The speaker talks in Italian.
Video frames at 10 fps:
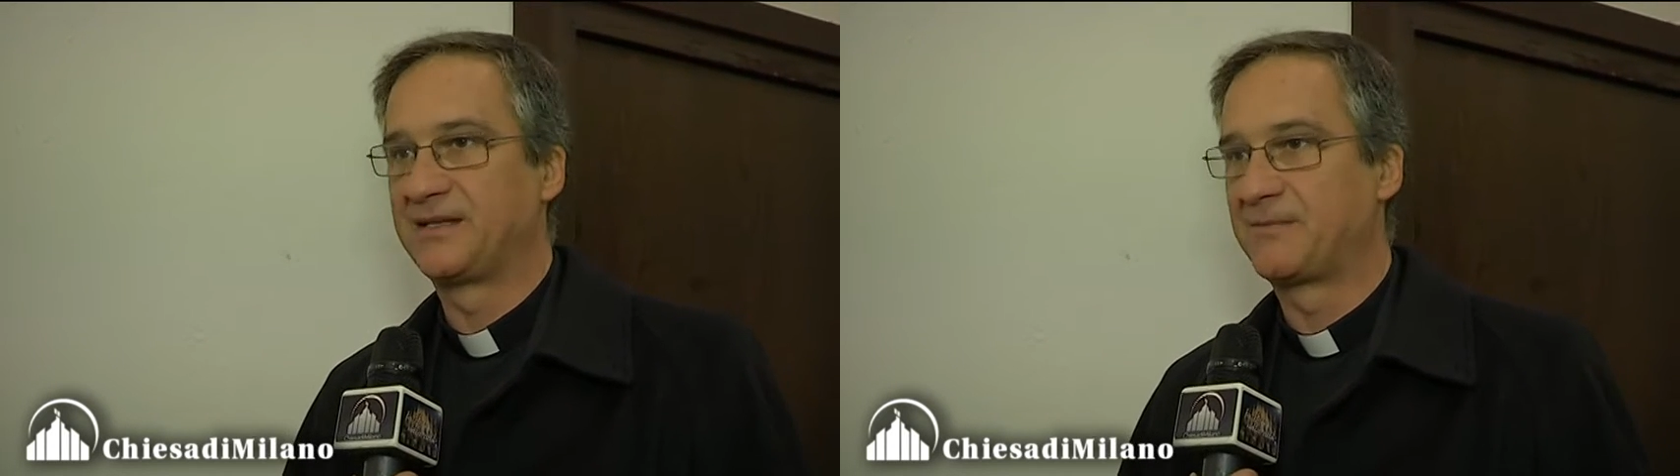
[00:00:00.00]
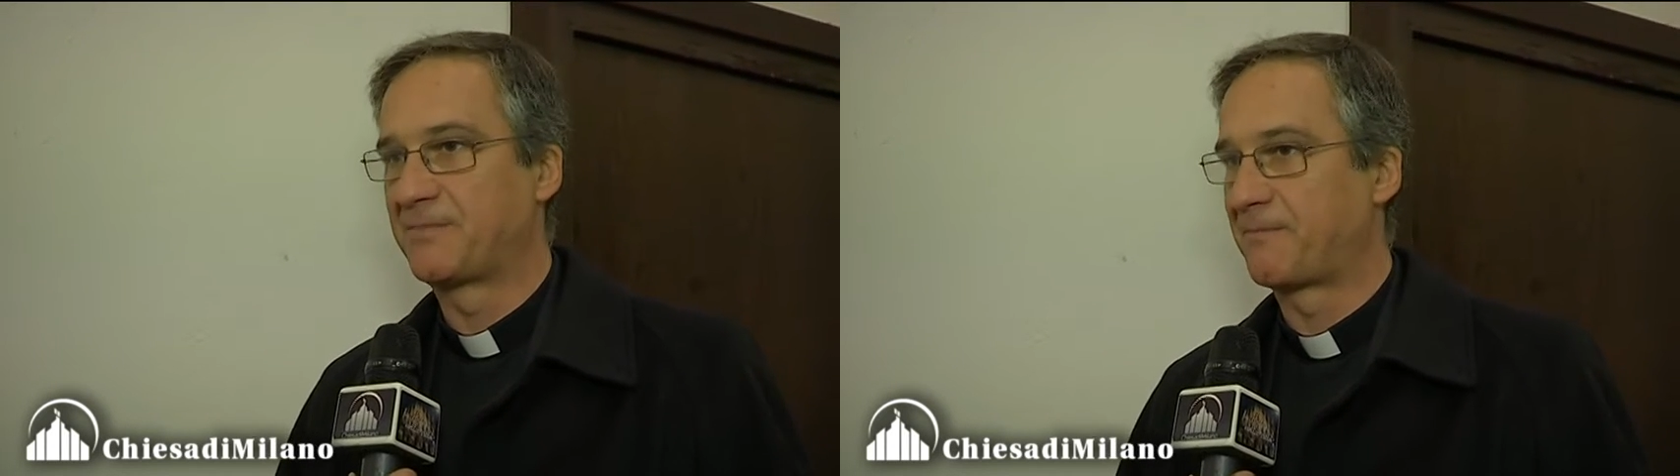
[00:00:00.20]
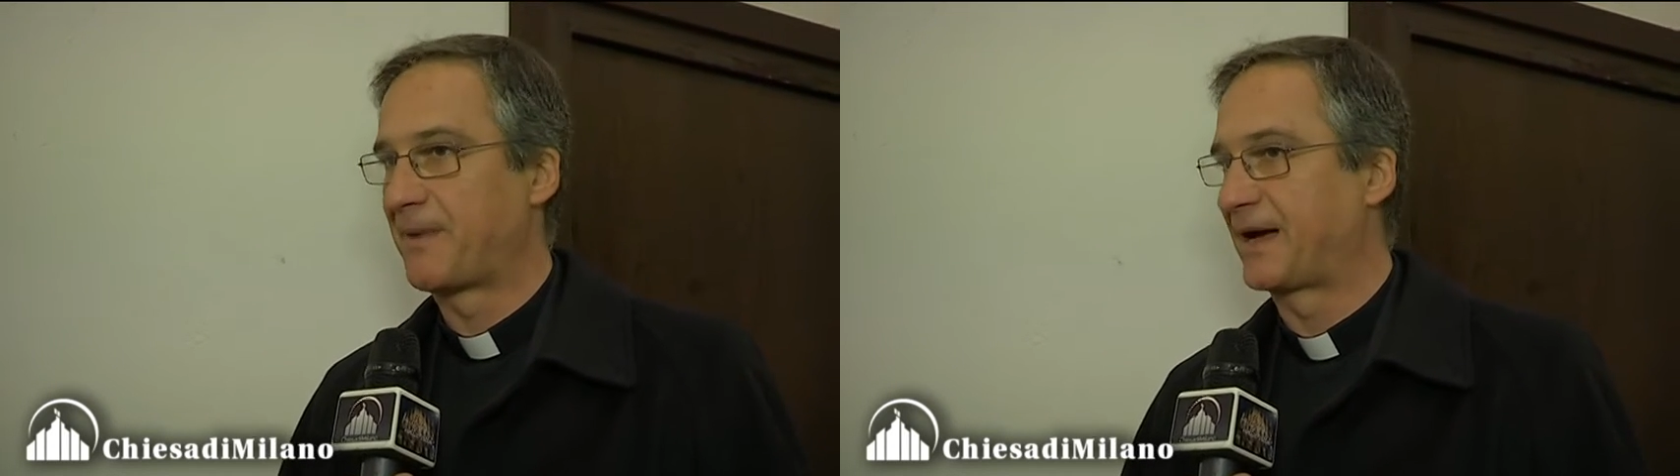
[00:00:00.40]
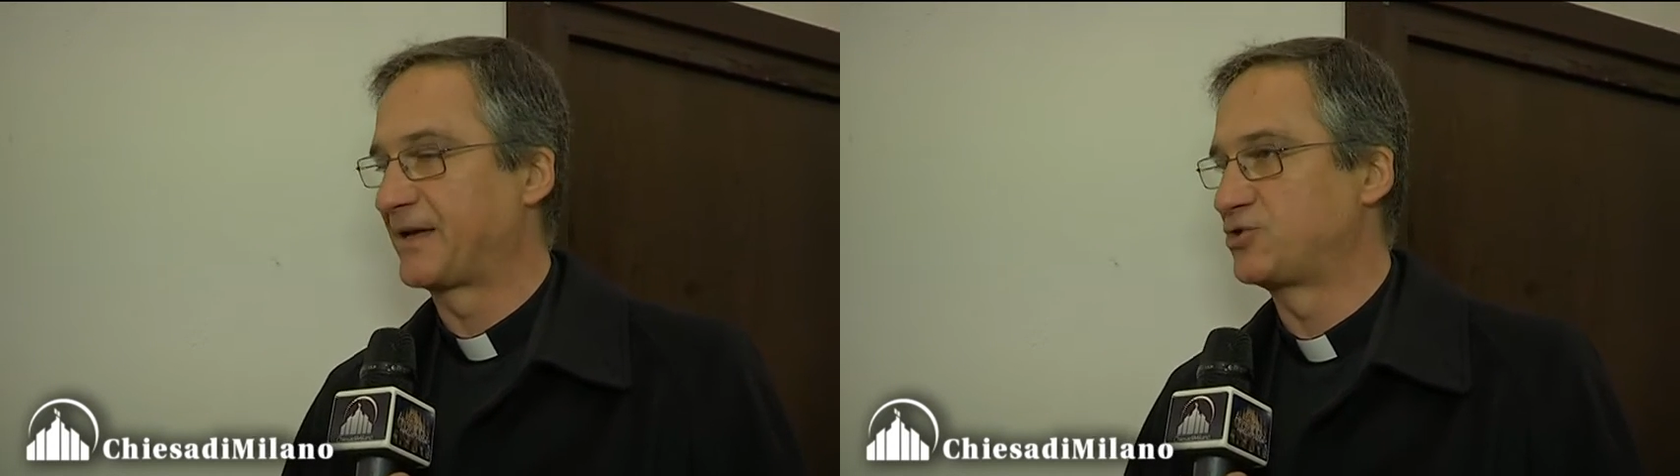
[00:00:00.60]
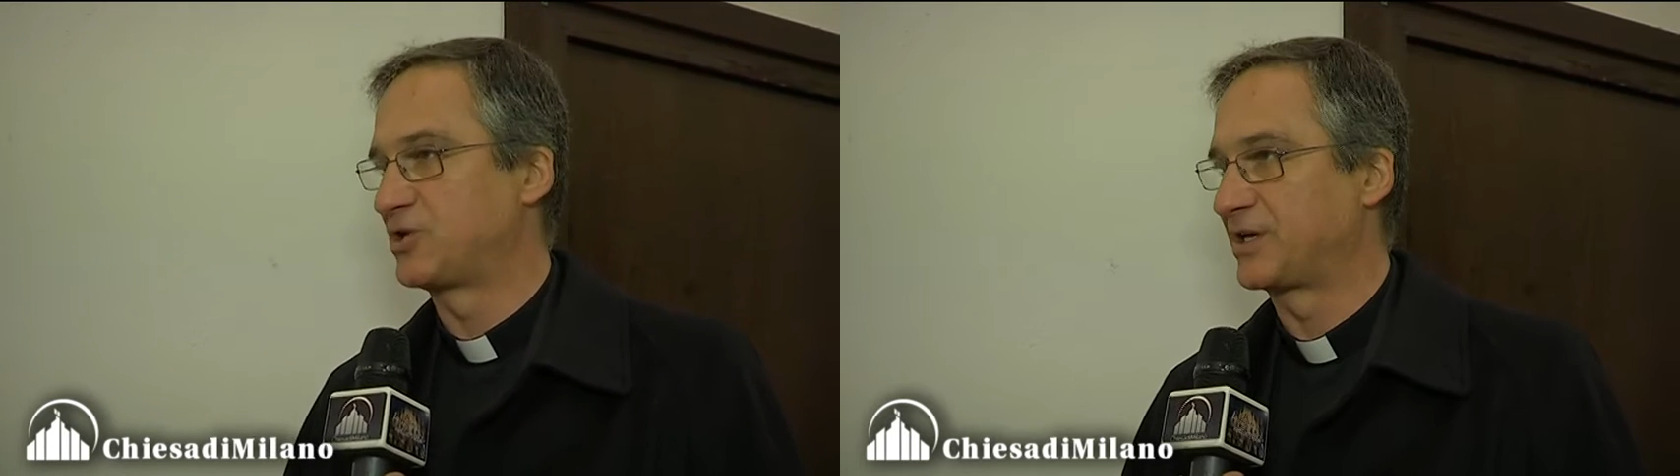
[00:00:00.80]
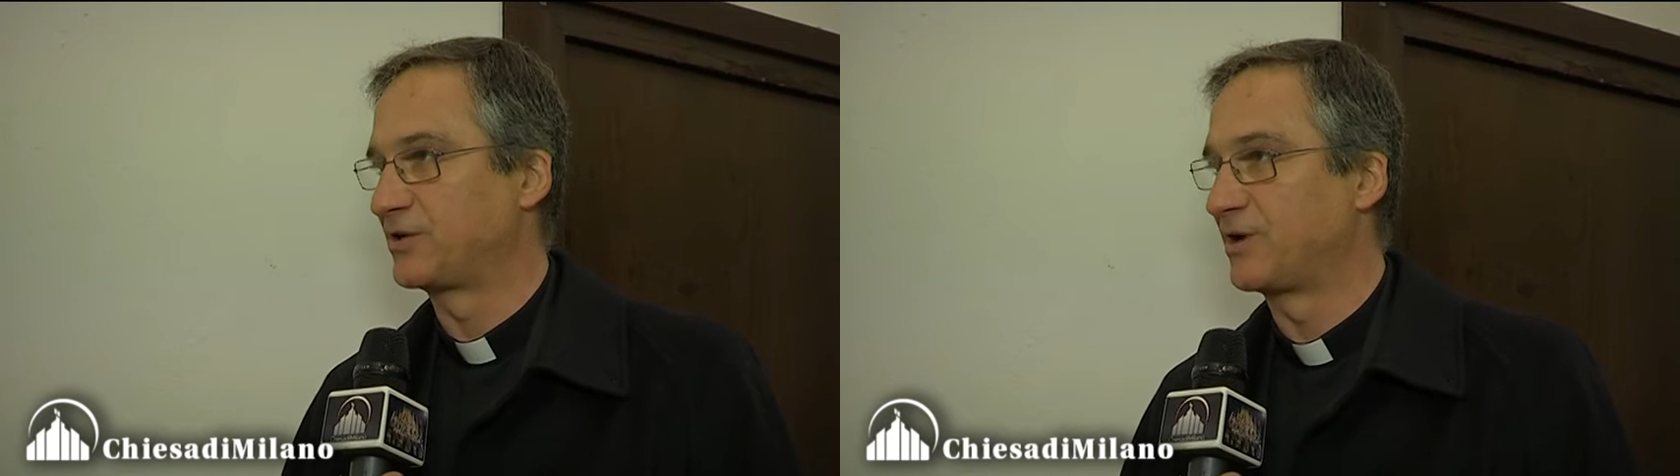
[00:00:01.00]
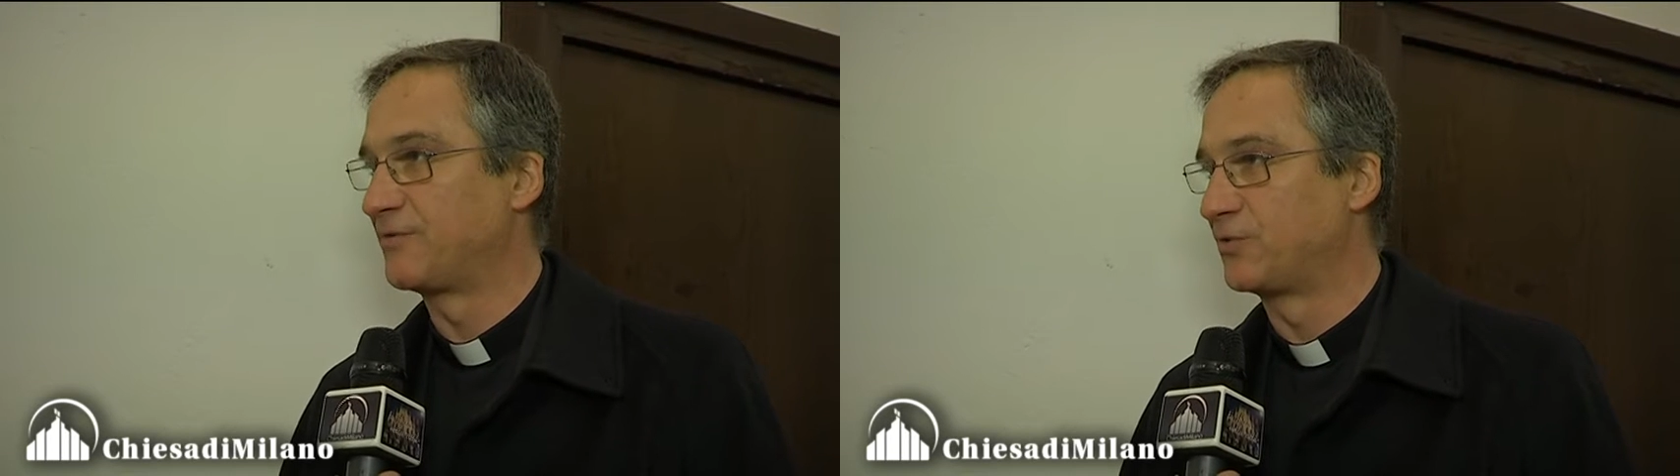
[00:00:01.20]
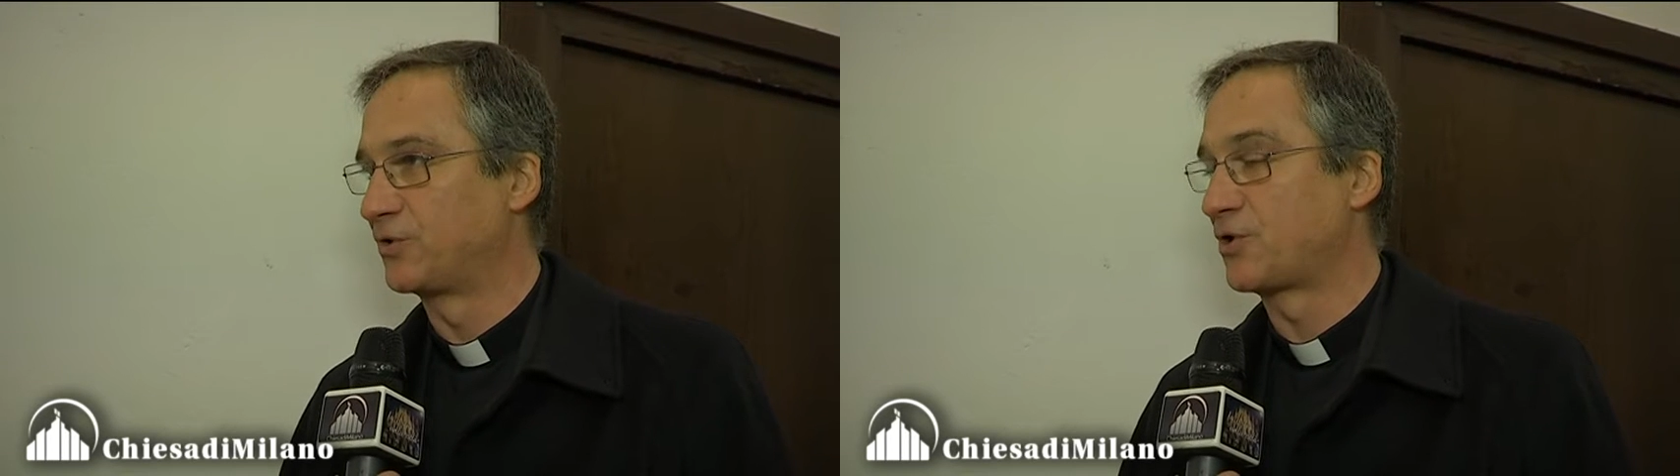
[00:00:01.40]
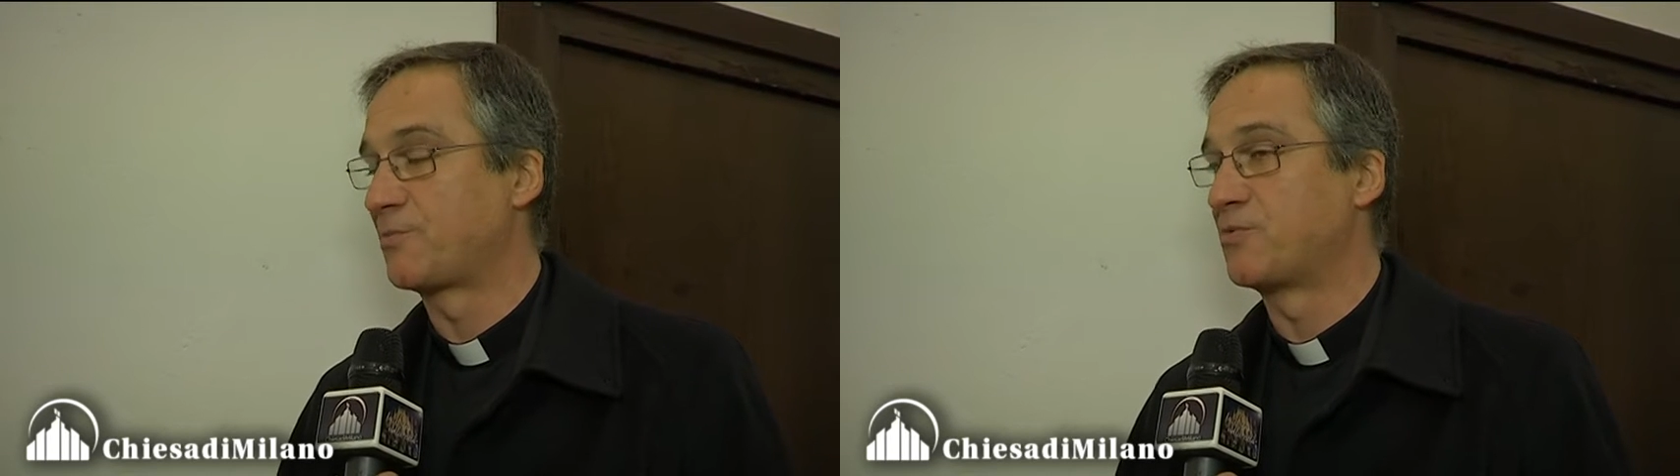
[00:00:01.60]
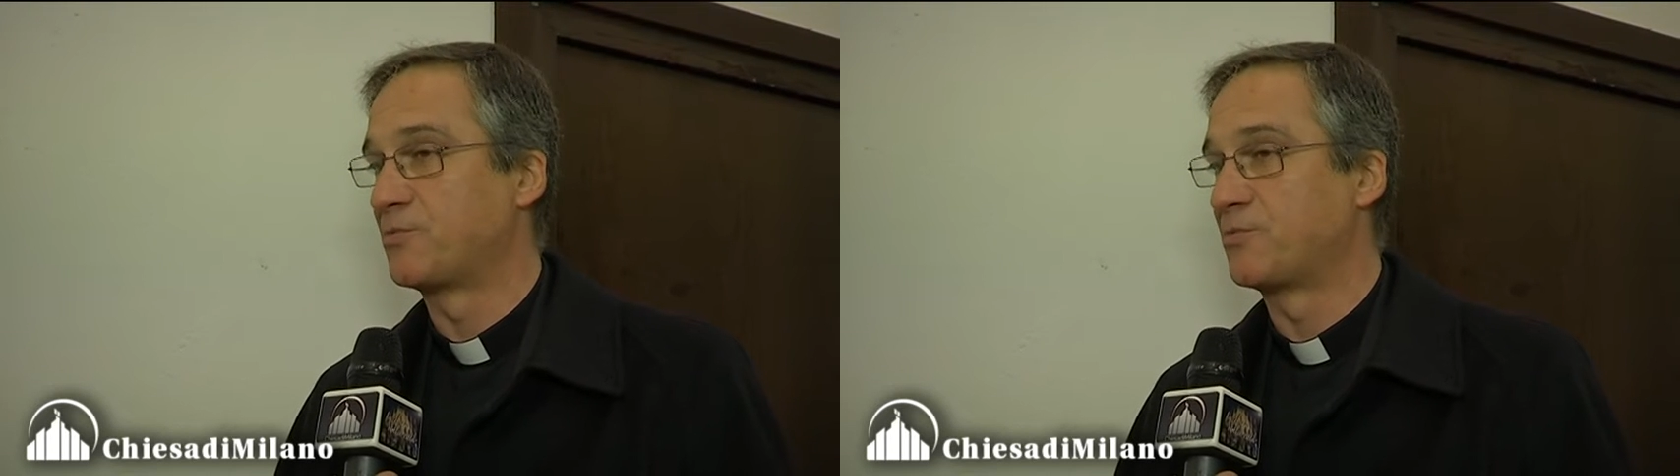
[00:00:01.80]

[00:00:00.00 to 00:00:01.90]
di papà che cercano lavoro dopo un